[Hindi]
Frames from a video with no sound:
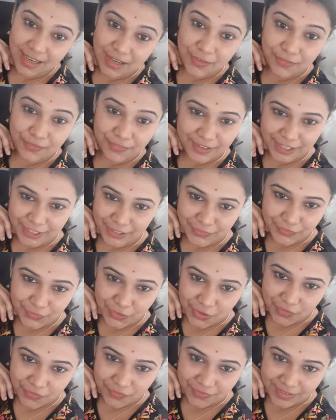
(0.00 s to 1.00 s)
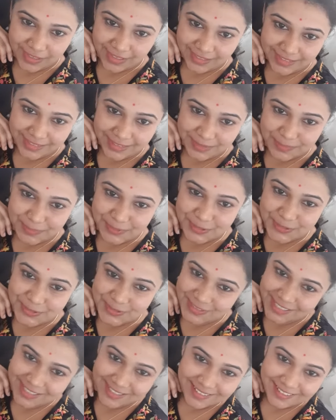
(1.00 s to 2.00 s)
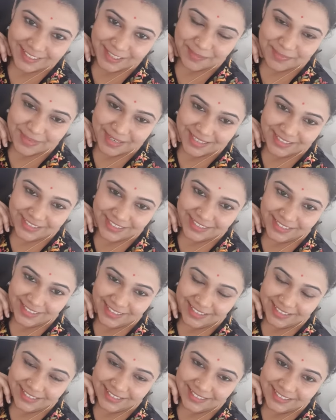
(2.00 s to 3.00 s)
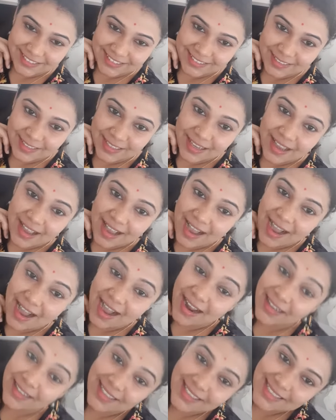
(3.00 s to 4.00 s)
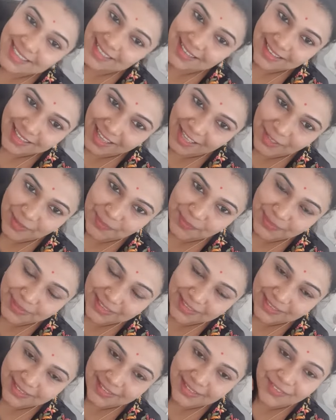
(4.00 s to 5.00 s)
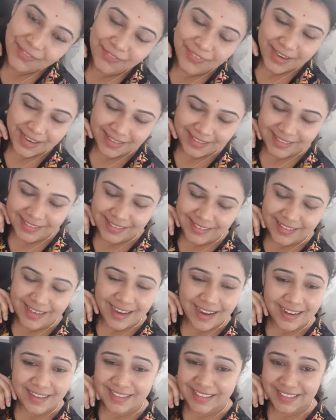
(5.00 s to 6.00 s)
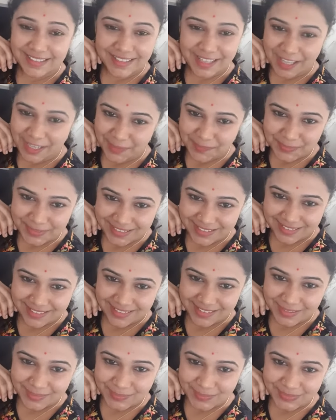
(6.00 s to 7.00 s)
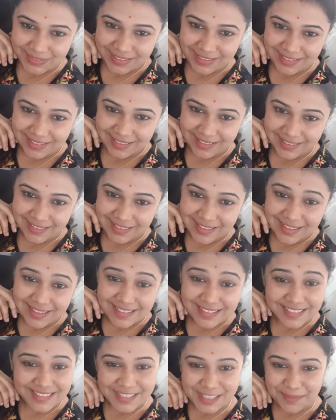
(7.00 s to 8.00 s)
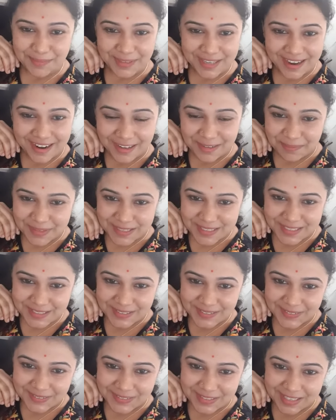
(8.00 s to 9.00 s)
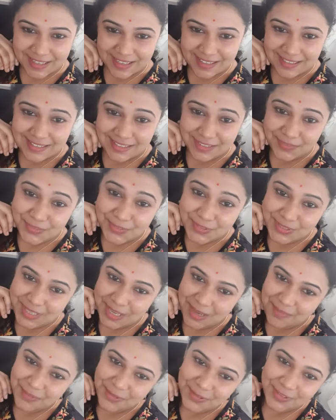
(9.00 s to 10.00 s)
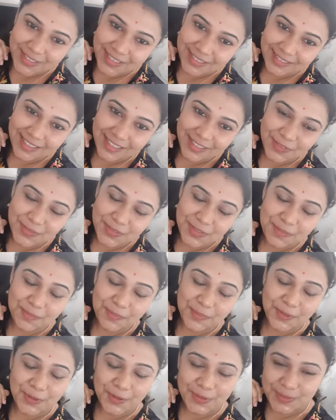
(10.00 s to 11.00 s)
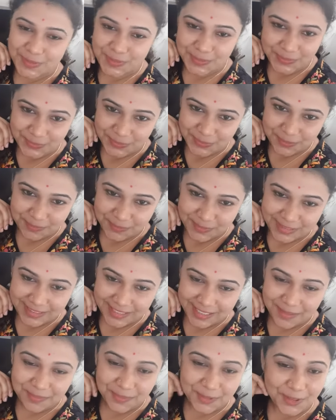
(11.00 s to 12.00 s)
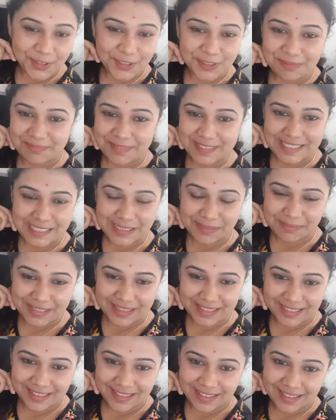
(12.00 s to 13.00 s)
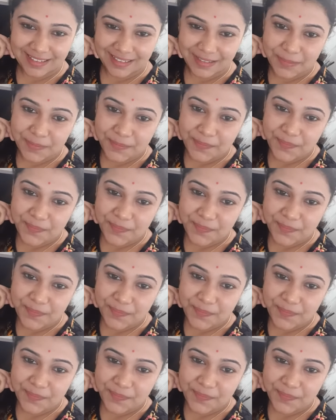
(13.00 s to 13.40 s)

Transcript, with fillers: अ वेरी warm वेलकम टू सुजाता की पाठशाला आर्ट इज़ अ थेरेपी वाकई आर्ट एक थेरेपी की तरह होता है जिसे भी आर्ट पसंद होता है जब उस काम को करता है तो उसे बहुत सुकून मिलता है बहुत पीस मिलता है